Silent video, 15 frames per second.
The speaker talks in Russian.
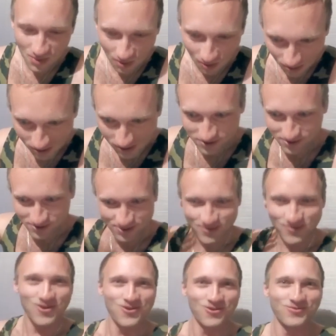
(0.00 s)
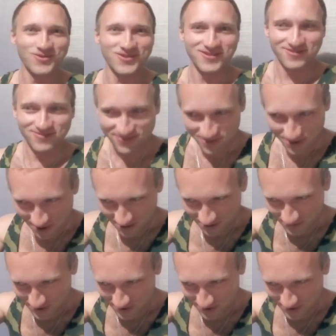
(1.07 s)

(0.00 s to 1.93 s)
О, а думаю, блин, вот,